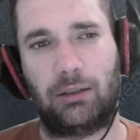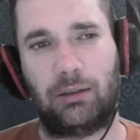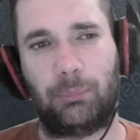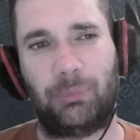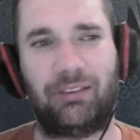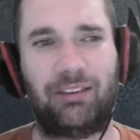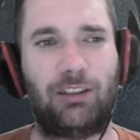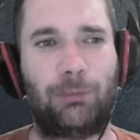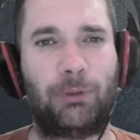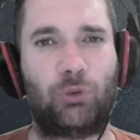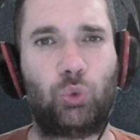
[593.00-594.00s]
ben, c'est qu'il
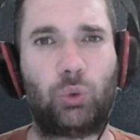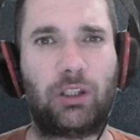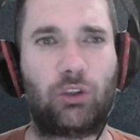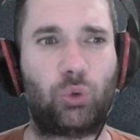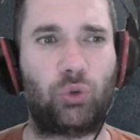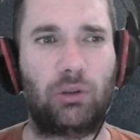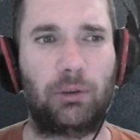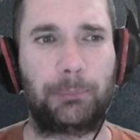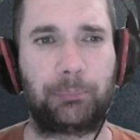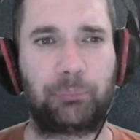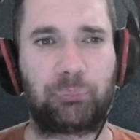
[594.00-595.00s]
se passe toujours quelque chose.
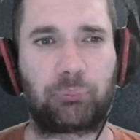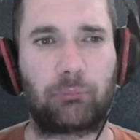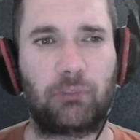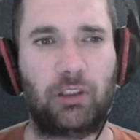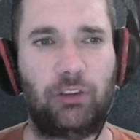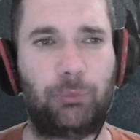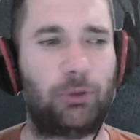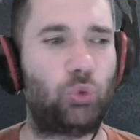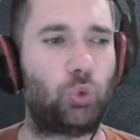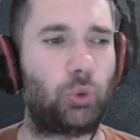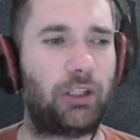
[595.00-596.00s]
Il se passe
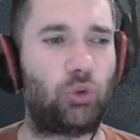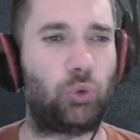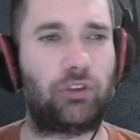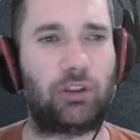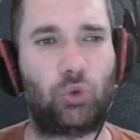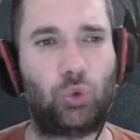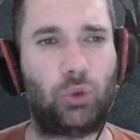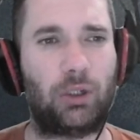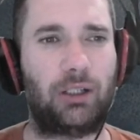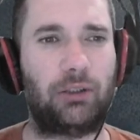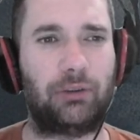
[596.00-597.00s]
toujours quelque chose. T'as
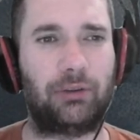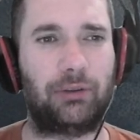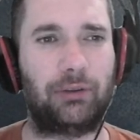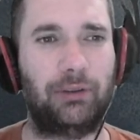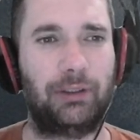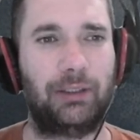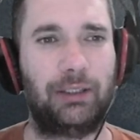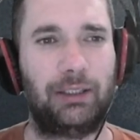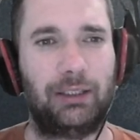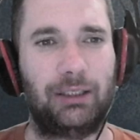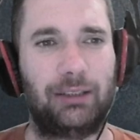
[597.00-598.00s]
toujours un, euh,
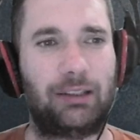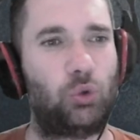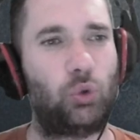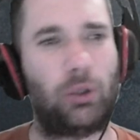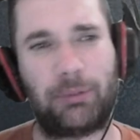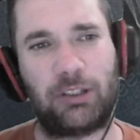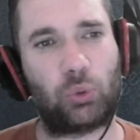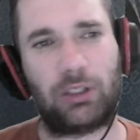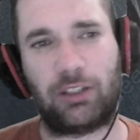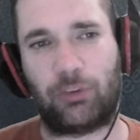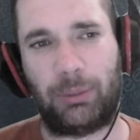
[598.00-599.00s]
as toujours un petit
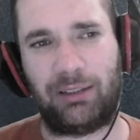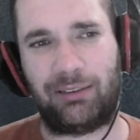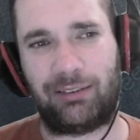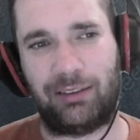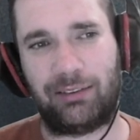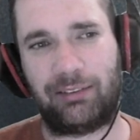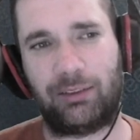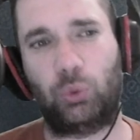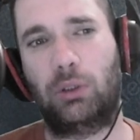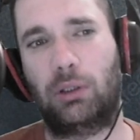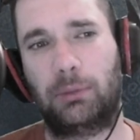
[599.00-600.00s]
truc qui se passe et ça c'est
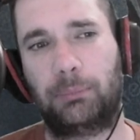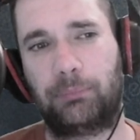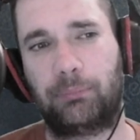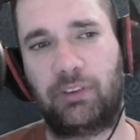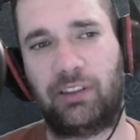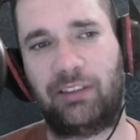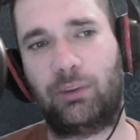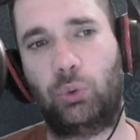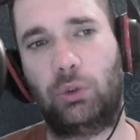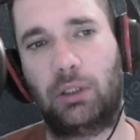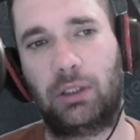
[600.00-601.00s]
cool. Ça c'est
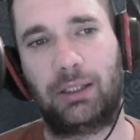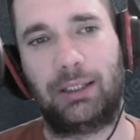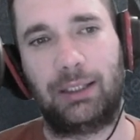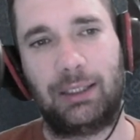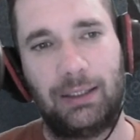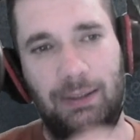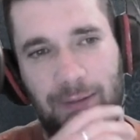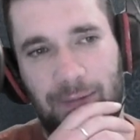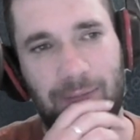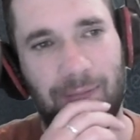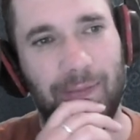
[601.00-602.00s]
cool.
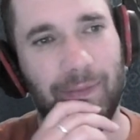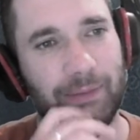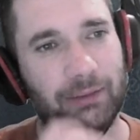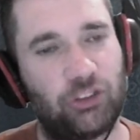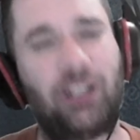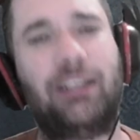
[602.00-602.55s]
Chad